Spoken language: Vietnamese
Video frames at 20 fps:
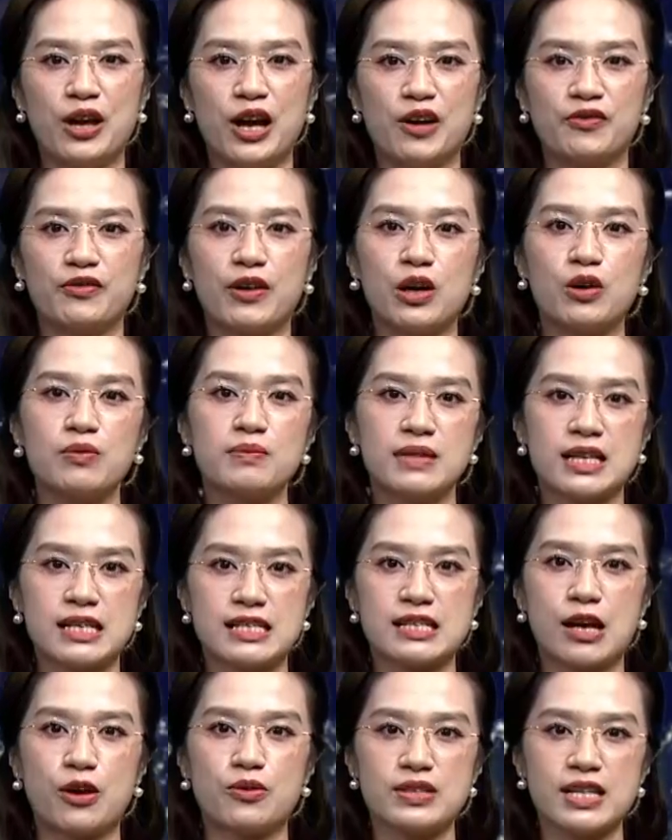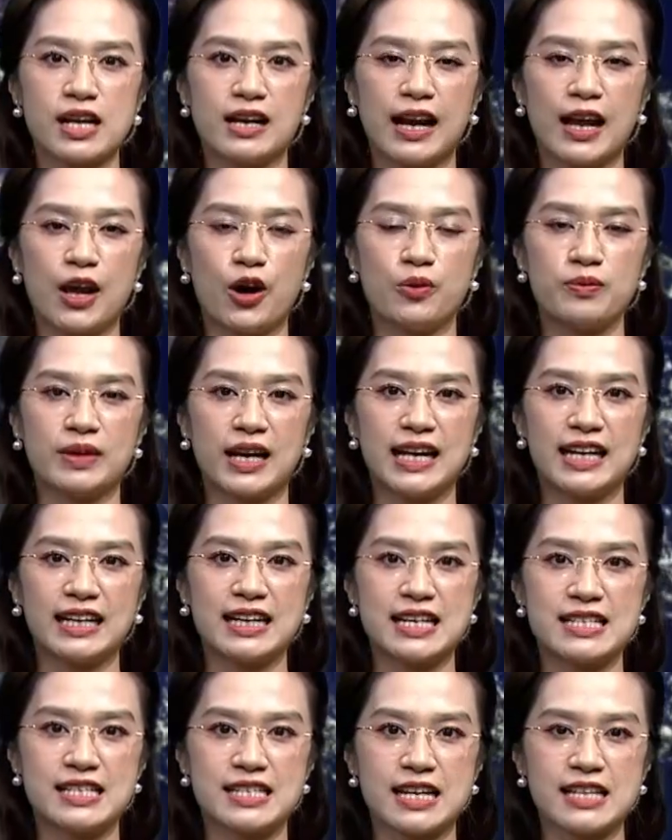Vào lúc 16 giờ ngày hôm nay
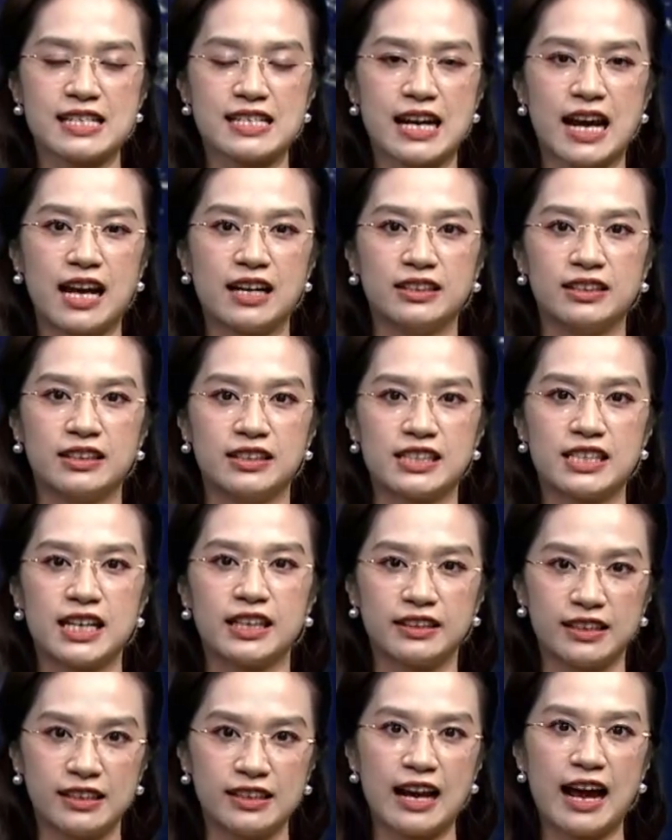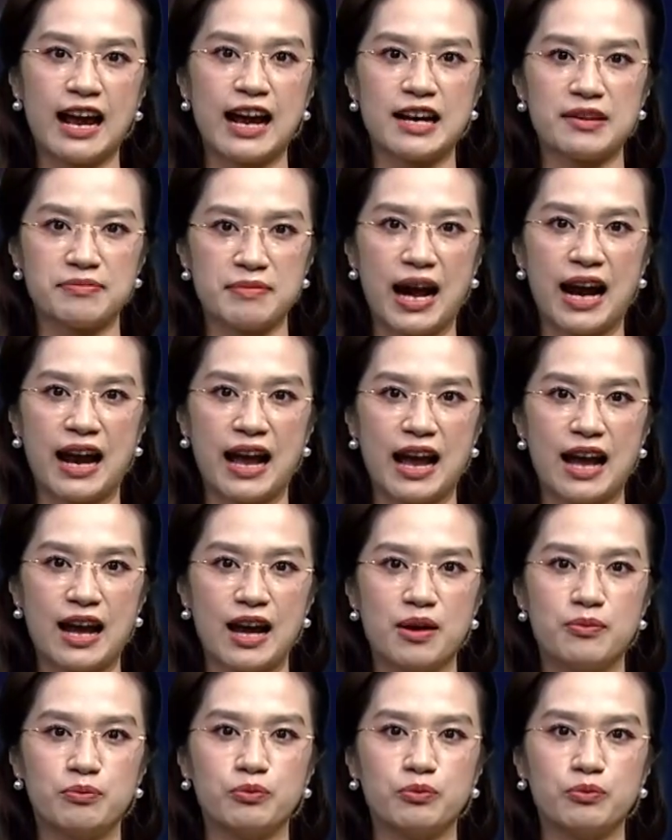đã diễn ra lượt trận thứ hai bảng A